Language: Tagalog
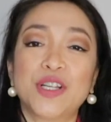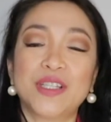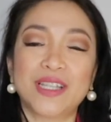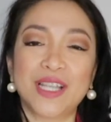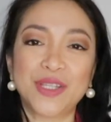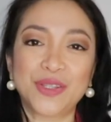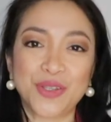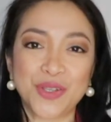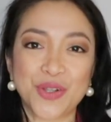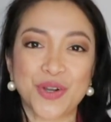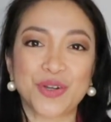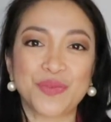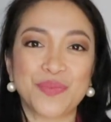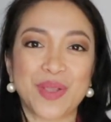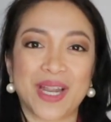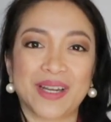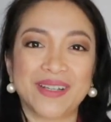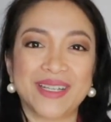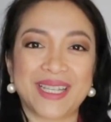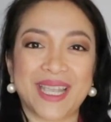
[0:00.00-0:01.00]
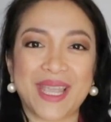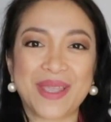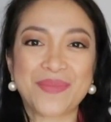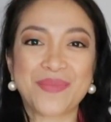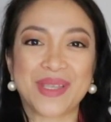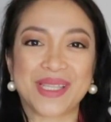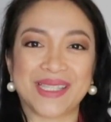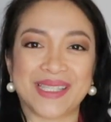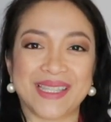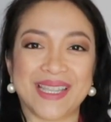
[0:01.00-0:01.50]
it into your Mary Kay
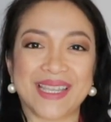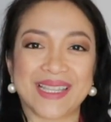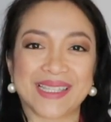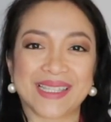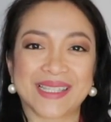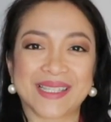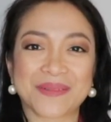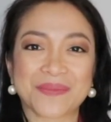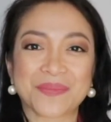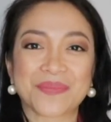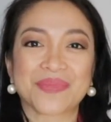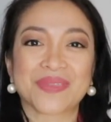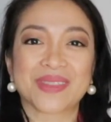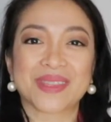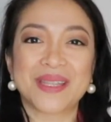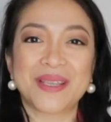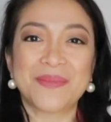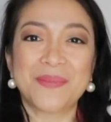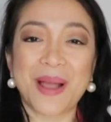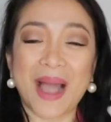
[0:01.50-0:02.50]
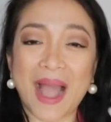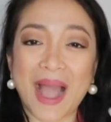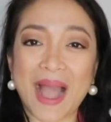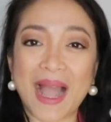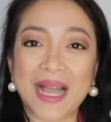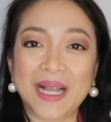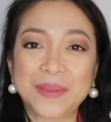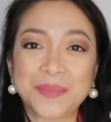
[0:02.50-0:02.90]
business. ba? Diba?